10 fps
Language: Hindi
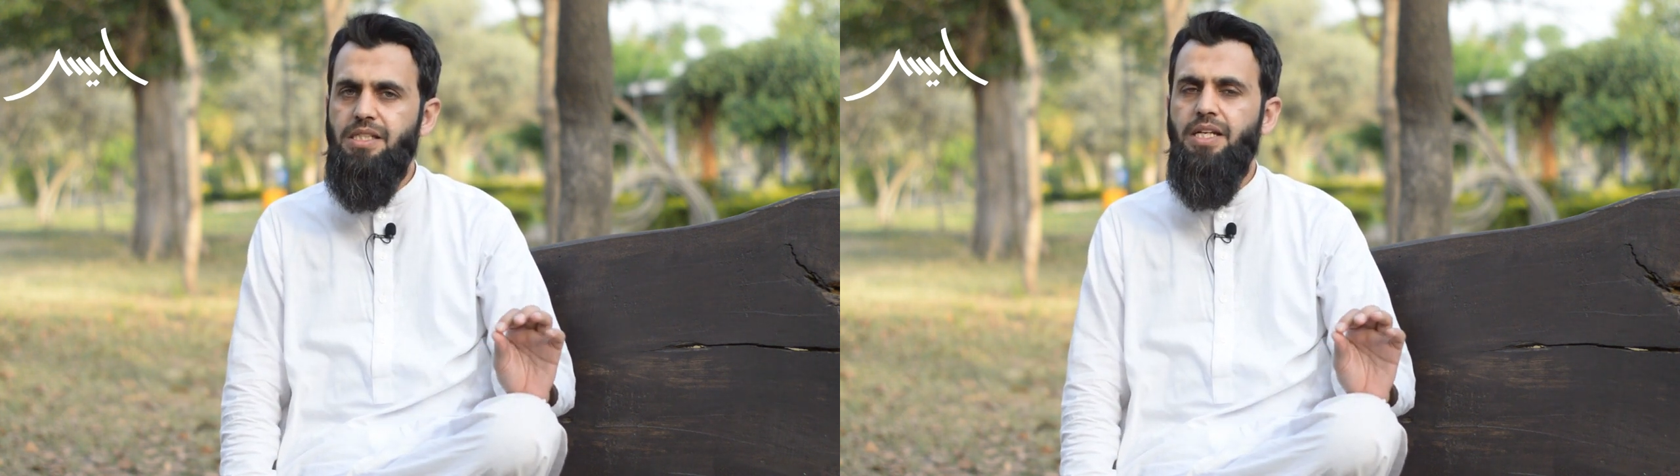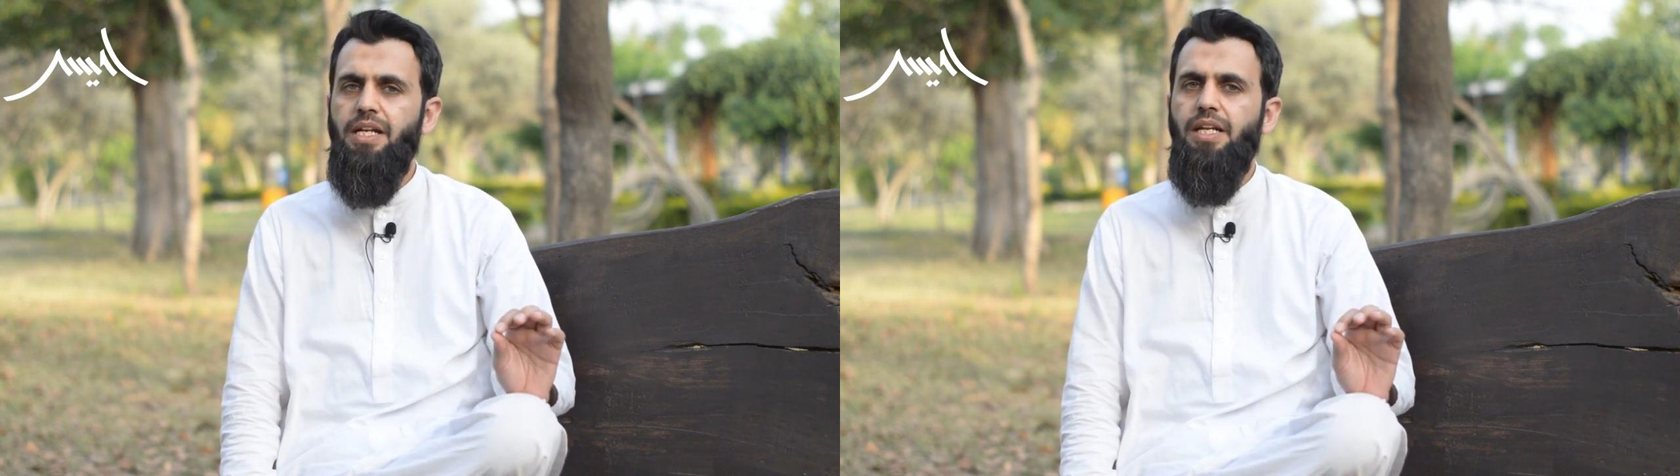
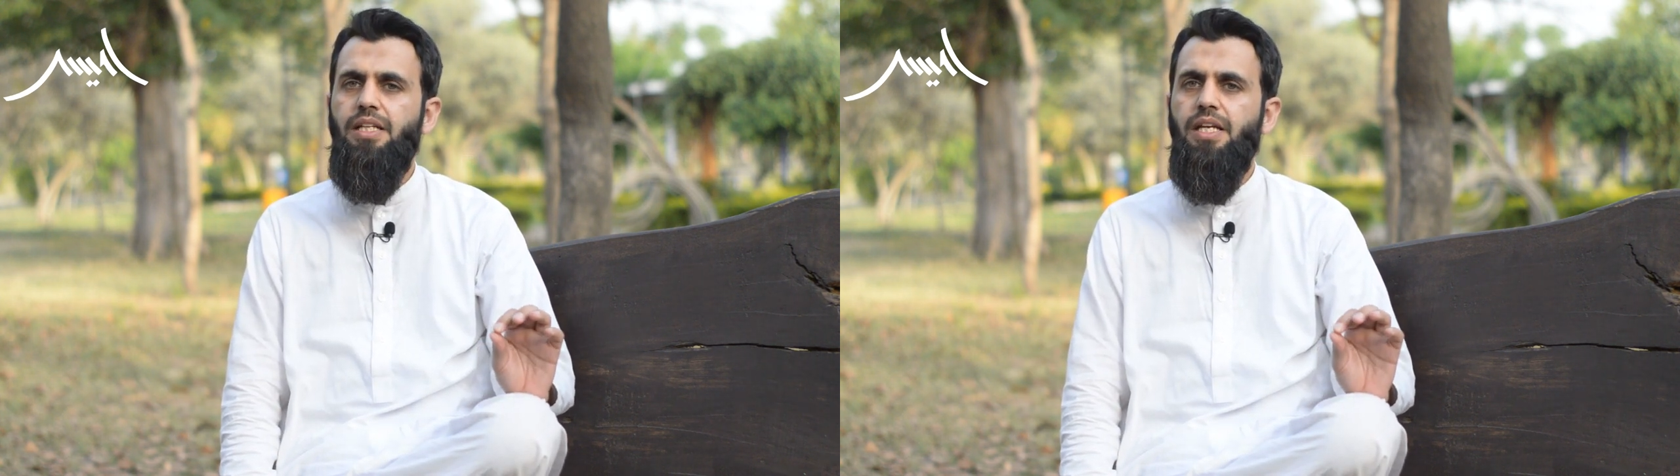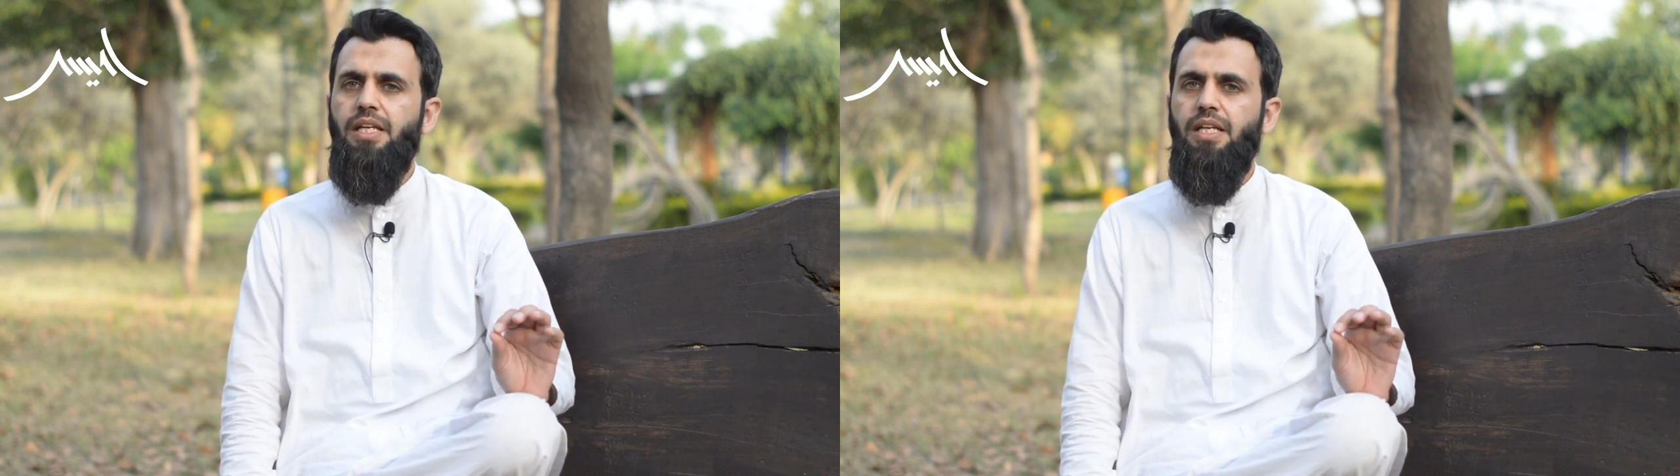इसलिए नहीं
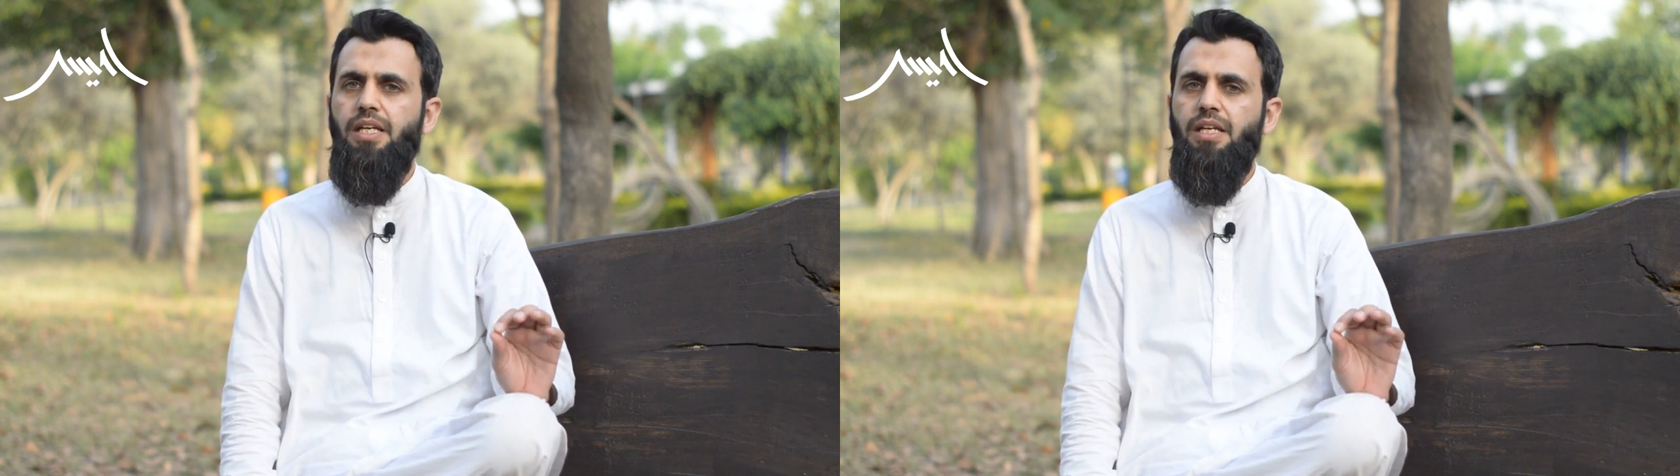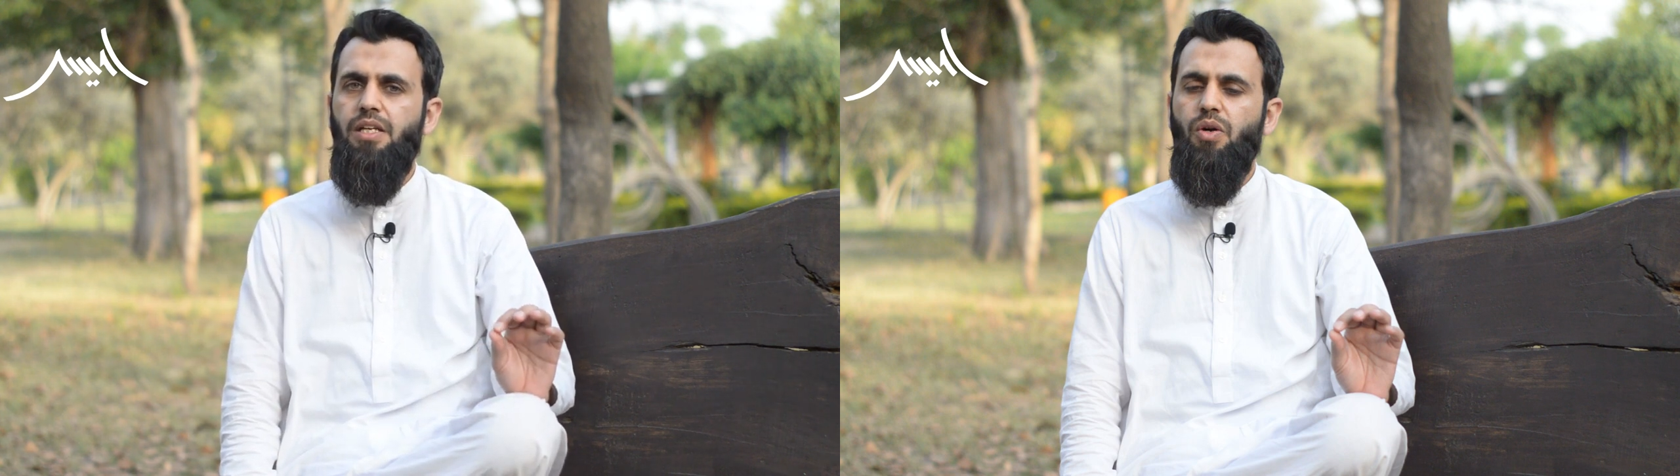
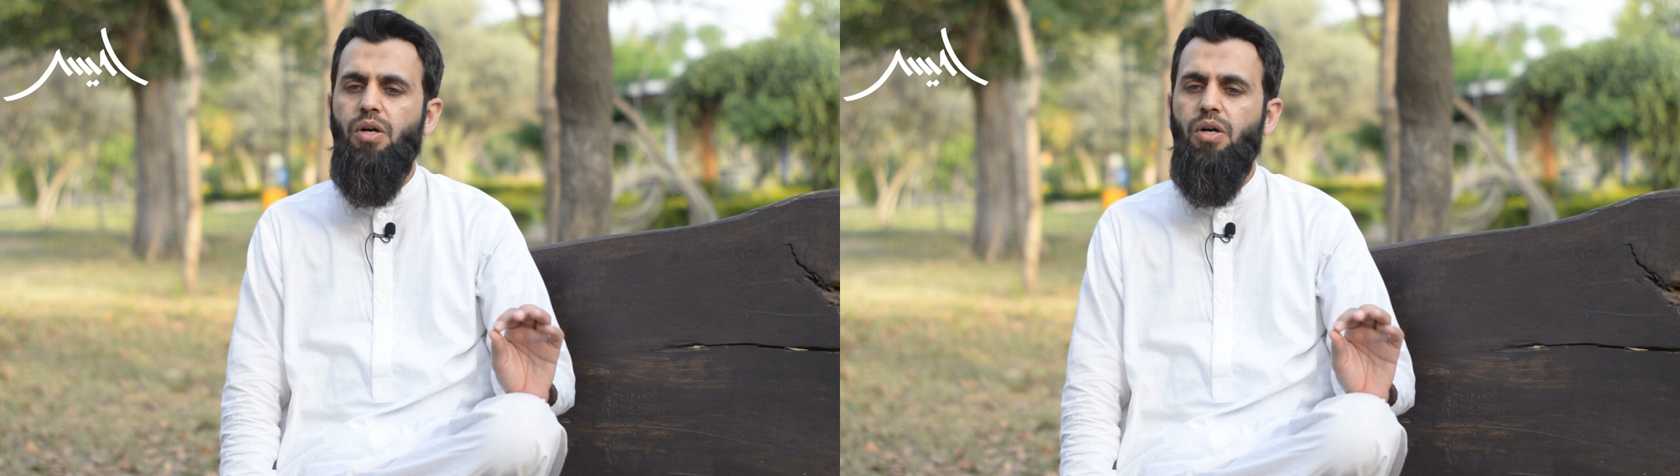देखी